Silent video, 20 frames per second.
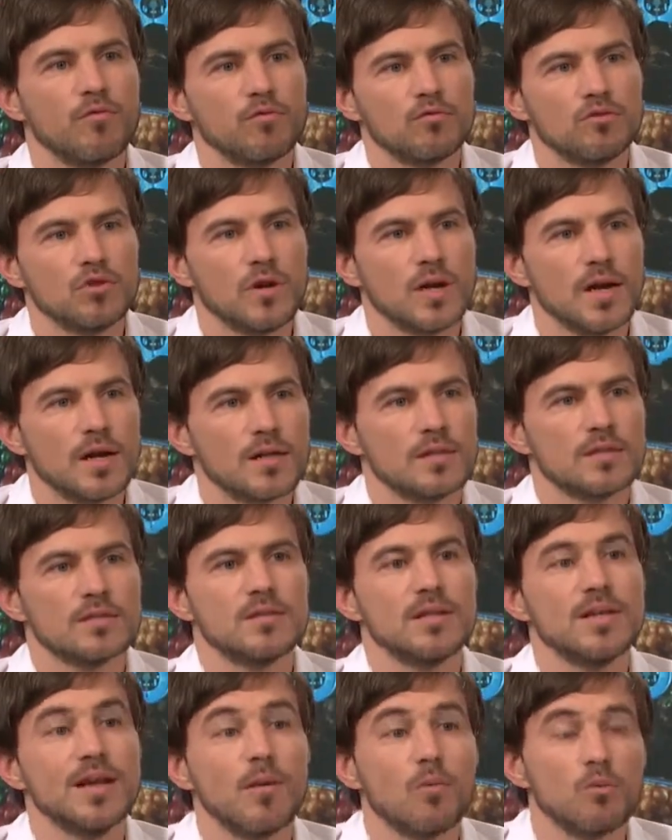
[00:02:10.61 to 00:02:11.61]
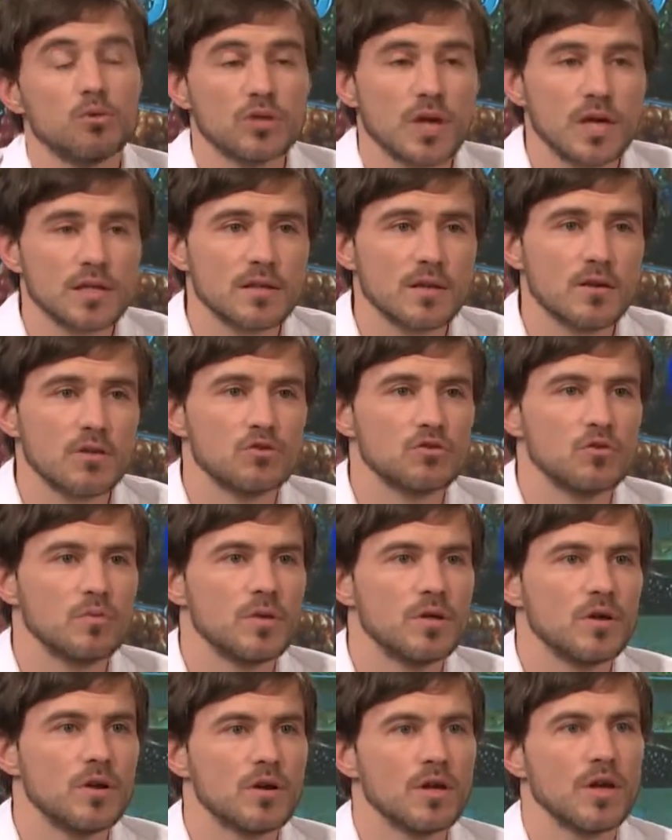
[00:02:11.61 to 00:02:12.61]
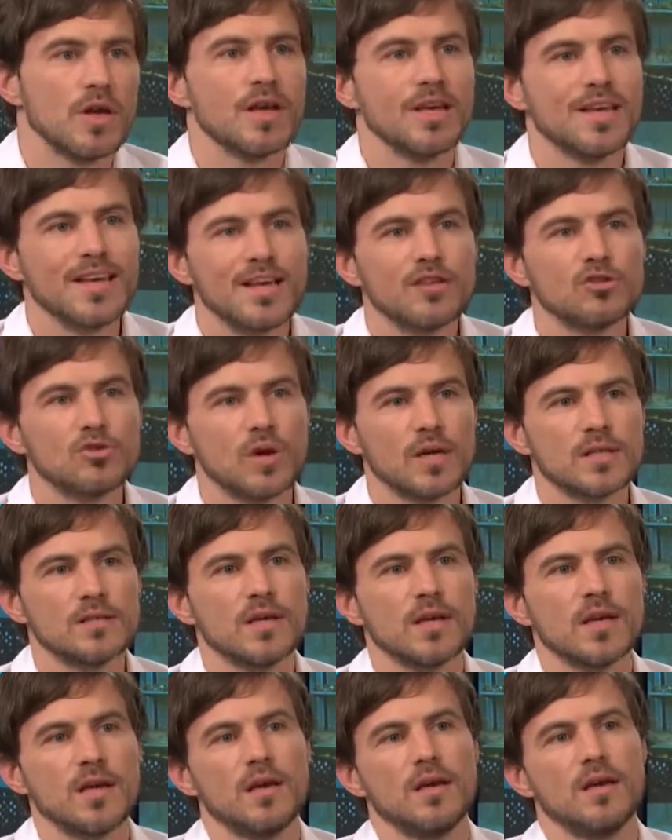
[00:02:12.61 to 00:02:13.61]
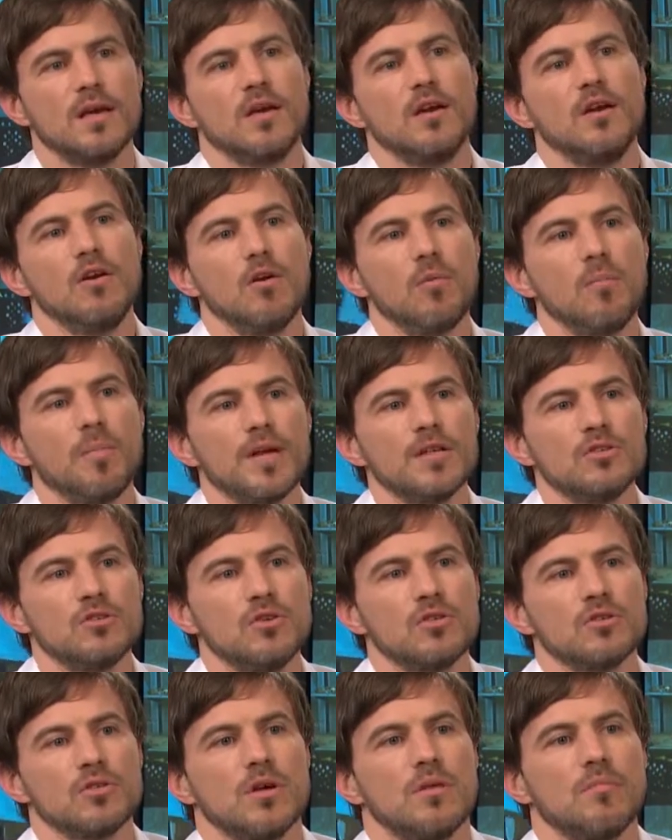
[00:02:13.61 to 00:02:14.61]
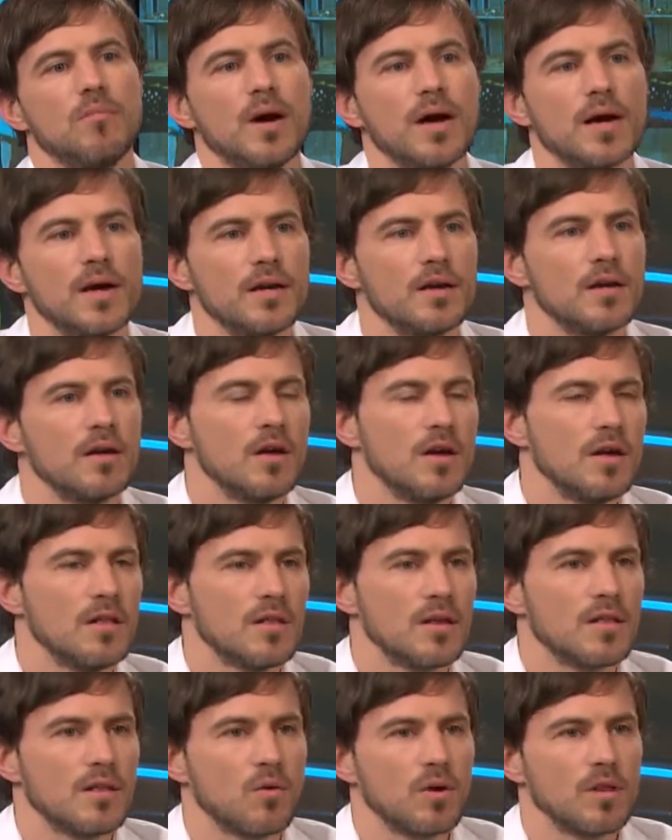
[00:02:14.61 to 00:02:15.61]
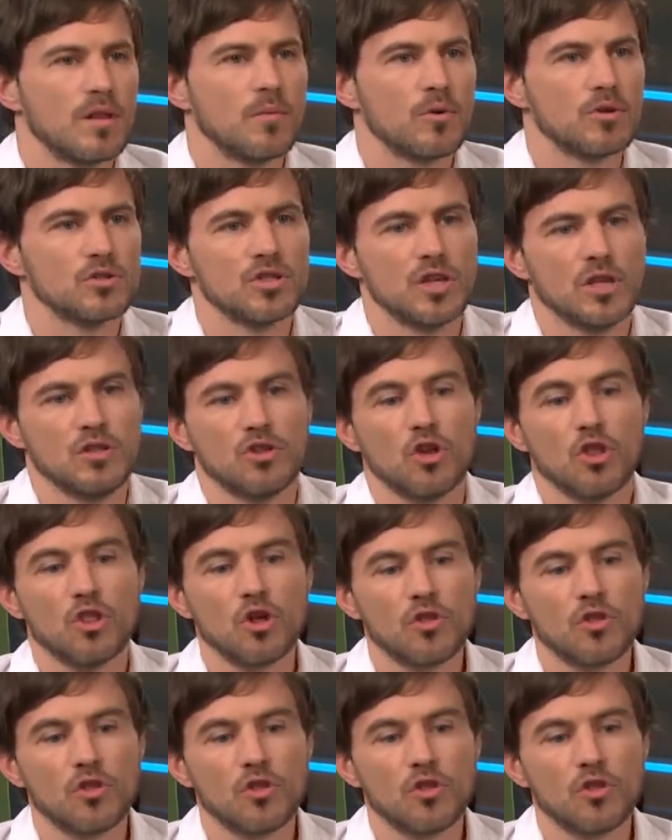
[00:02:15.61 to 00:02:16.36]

funcionar sin abusarse el consumidor y eso hace que los precios bajen 30-40%.